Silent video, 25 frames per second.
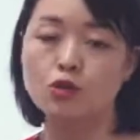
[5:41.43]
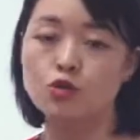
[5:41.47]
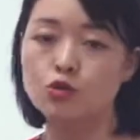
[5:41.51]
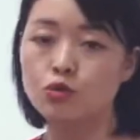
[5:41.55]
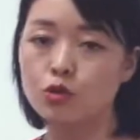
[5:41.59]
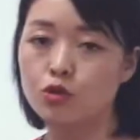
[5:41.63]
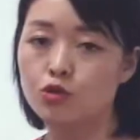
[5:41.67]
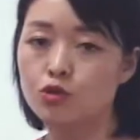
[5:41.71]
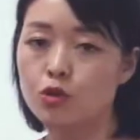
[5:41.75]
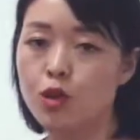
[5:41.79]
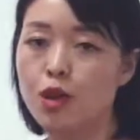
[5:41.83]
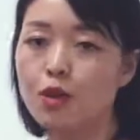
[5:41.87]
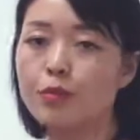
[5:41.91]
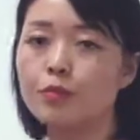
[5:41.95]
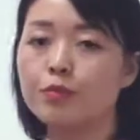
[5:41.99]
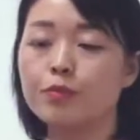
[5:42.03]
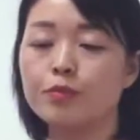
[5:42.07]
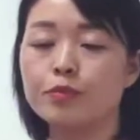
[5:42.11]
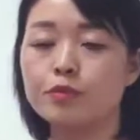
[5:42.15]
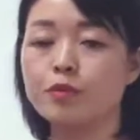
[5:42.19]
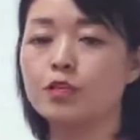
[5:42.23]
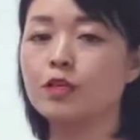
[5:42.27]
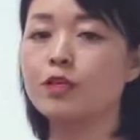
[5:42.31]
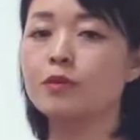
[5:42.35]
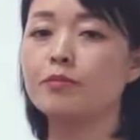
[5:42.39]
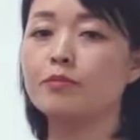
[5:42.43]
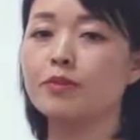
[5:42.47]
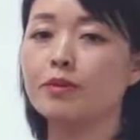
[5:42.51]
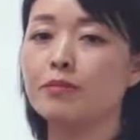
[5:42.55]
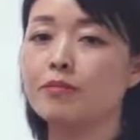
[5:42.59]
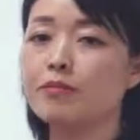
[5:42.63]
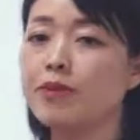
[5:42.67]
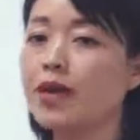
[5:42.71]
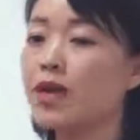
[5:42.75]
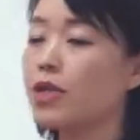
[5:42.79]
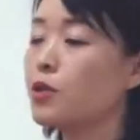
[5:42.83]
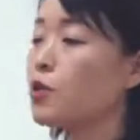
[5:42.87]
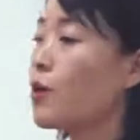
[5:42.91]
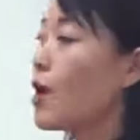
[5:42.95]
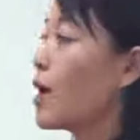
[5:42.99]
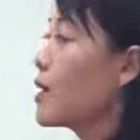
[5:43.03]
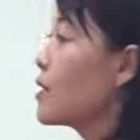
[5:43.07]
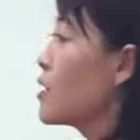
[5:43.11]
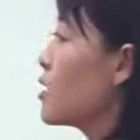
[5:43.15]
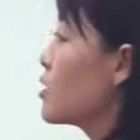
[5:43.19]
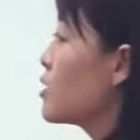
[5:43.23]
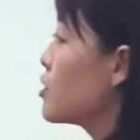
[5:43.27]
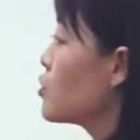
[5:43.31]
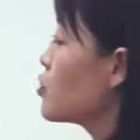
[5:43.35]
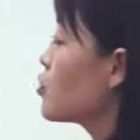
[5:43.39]
如果说不是很明白的
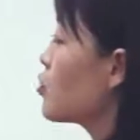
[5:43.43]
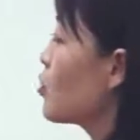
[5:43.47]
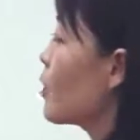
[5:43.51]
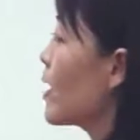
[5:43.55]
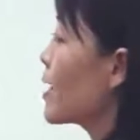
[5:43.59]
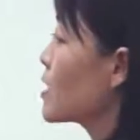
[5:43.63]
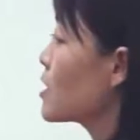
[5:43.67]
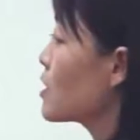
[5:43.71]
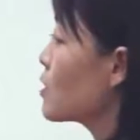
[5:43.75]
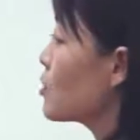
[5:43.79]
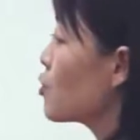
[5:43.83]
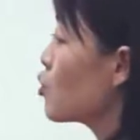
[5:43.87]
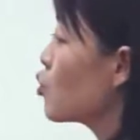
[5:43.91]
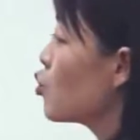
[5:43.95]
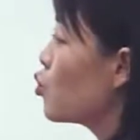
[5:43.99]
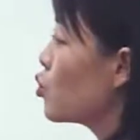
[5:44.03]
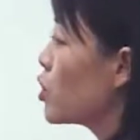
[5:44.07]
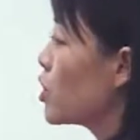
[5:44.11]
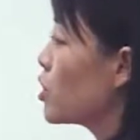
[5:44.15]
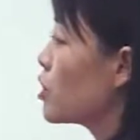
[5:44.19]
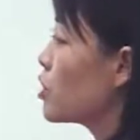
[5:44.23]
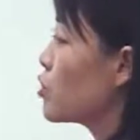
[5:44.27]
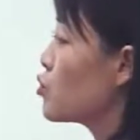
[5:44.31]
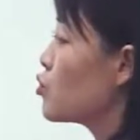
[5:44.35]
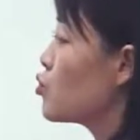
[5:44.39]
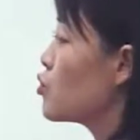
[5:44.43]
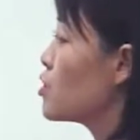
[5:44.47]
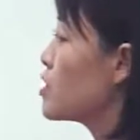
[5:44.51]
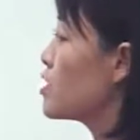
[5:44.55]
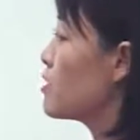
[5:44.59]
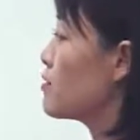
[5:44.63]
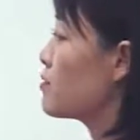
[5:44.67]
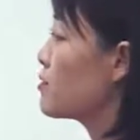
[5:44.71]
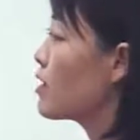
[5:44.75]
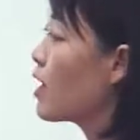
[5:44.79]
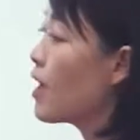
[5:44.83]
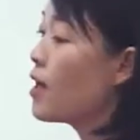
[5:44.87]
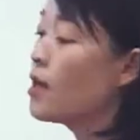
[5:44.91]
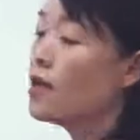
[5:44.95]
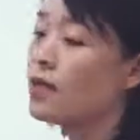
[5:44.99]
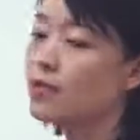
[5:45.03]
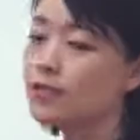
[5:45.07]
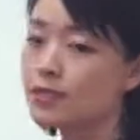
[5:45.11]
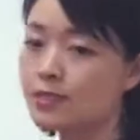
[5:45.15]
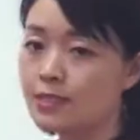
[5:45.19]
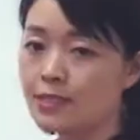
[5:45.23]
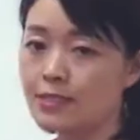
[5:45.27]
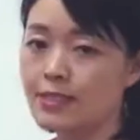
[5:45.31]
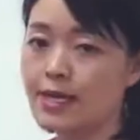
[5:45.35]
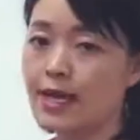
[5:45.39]
话呢，那就把这个固定的句型呢
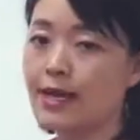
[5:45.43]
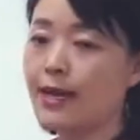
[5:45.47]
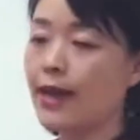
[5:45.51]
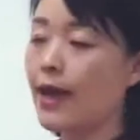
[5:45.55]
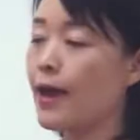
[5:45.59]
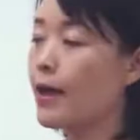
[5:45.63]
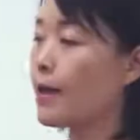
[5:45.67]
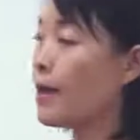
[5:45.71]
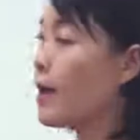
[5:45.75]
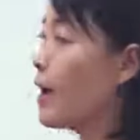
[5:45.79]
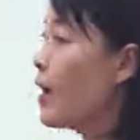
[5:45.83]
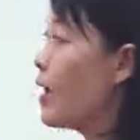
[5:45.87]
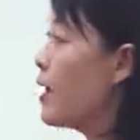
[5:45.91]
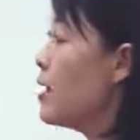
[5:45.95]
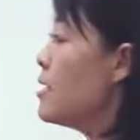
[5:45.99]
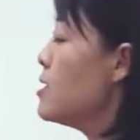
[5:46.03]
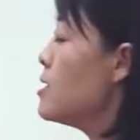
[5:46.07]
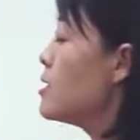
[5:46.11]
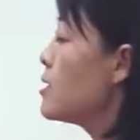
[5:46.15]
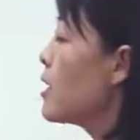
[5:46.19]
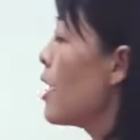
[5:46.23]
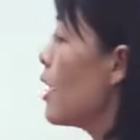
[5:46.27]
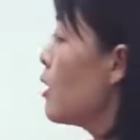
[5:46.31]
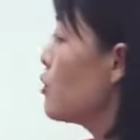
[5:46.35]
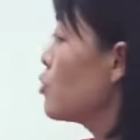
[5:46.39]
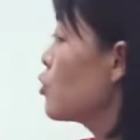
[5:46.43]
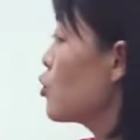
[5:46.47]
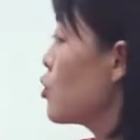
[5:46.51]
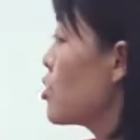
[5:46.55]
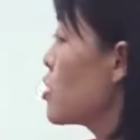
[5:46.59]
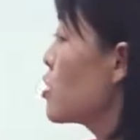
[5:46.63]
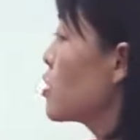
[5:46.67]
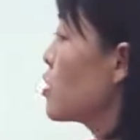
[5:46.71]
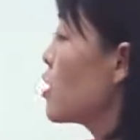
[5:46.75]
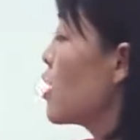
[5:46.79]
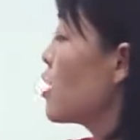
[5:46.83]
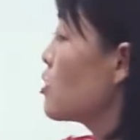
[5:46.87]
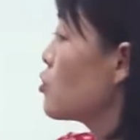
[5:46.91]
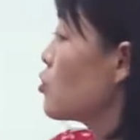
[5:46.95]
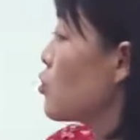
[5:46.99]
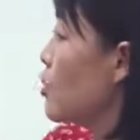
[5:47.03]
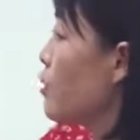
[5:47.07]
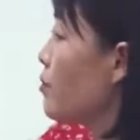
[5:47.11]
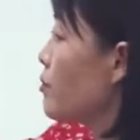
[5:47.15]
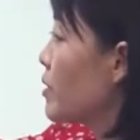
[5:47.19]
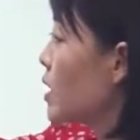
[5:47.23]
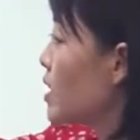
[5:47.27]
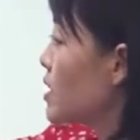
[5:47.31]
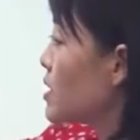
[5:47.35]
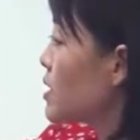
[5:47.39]
记下来啊。然后，所以呢，
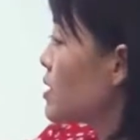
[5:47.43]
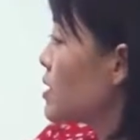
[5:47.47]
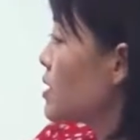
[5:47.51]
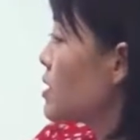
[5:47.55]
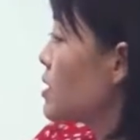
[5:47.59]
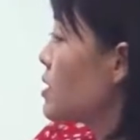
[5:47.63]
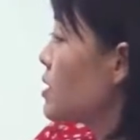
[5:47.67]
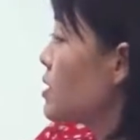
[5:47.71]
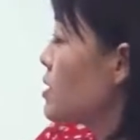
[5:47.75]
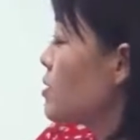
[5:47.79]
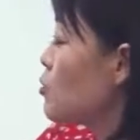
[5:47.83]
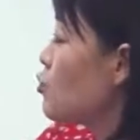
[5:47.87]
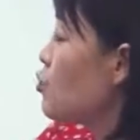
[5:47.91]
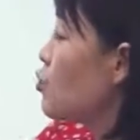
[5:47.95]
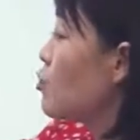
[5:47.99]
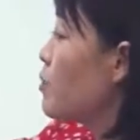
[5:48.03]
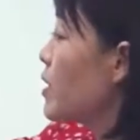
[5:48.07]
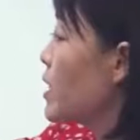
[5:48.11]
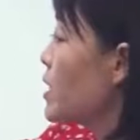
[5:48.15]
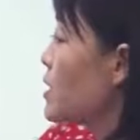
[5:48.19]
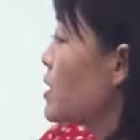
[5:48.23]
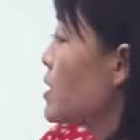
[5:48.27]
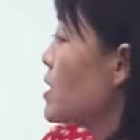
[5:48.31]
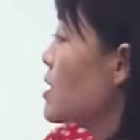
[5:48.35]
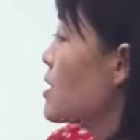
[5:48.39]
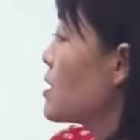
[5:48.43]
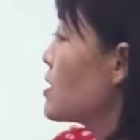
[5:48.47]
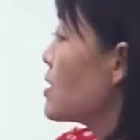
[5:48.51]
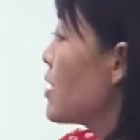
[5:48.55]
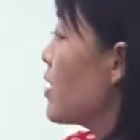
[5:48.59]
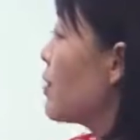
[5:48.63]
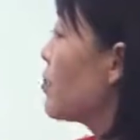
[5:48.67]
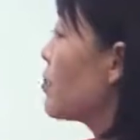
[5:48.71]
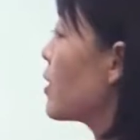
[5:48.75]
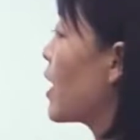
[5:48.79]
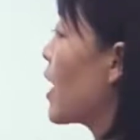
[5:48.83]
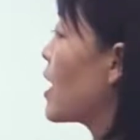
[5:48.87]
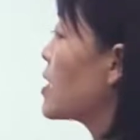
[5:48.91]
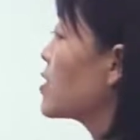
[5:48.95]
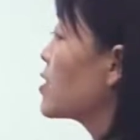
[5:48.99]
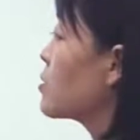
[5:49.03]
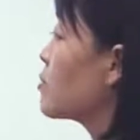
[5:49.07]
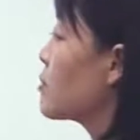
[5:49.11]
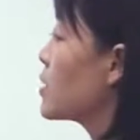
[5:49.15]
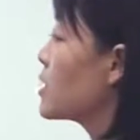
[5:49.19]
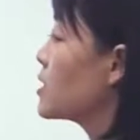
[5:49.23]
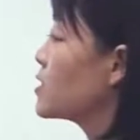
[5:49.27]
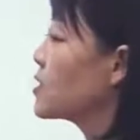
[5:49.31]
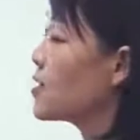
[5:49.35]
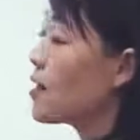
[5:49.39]
说名词与名词一相比，还
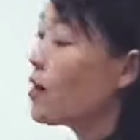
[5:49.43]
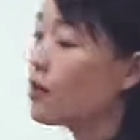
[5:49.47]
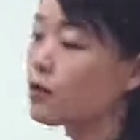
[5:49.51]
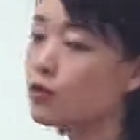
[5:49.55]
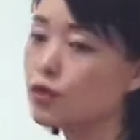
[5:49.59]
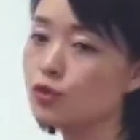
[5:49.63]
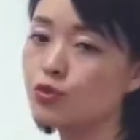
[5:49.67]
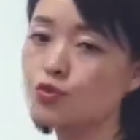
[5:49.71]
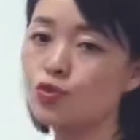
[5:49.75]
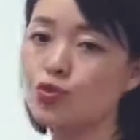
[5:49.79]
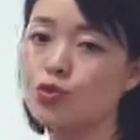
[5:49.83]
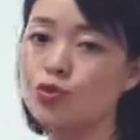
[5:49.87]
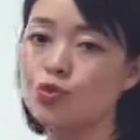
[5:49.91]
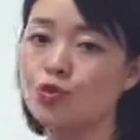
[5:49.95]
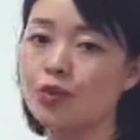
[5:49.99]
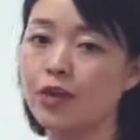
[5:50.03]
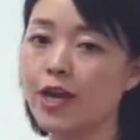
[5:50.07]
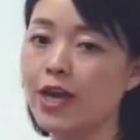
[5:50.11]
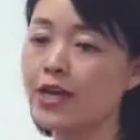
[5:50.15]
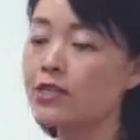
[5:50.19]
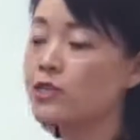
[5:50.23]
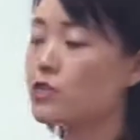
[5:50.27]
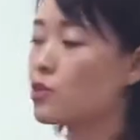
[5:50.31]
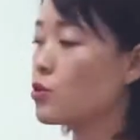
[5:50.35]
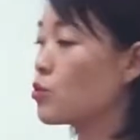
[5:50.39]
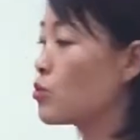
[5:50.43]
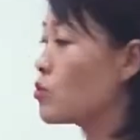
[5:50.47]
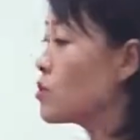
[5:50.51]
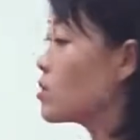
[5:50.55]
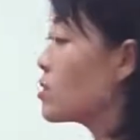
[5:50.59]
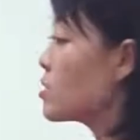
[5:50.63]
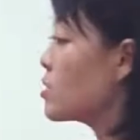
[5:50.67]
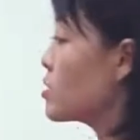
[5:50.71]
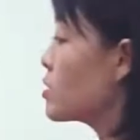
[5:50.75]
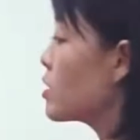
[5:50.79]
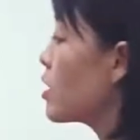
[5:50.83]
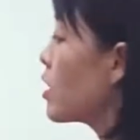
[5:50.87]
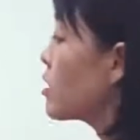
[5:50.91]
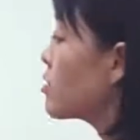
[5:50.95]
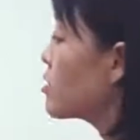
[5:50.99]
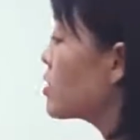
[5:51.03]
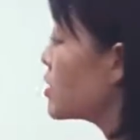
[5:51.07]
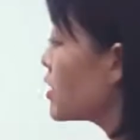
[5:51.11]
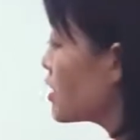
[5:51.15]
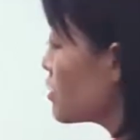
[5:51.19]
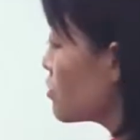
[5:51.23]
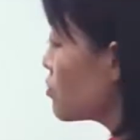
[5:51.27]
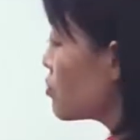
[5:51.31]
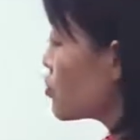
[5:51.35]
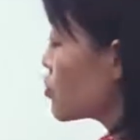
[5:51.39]
是名词二更具有该形容词的
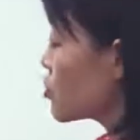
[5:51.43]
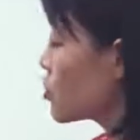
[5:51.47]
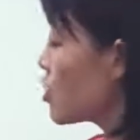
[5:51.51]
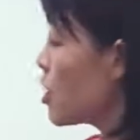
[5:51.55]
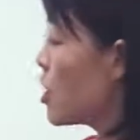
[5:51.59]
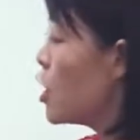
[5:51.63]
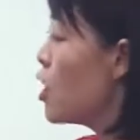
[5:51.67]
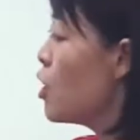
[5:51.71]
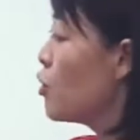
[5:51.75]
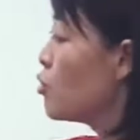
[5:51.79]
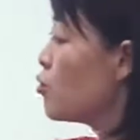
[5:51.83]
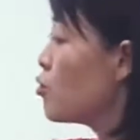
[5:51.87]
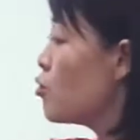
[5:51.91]
性质。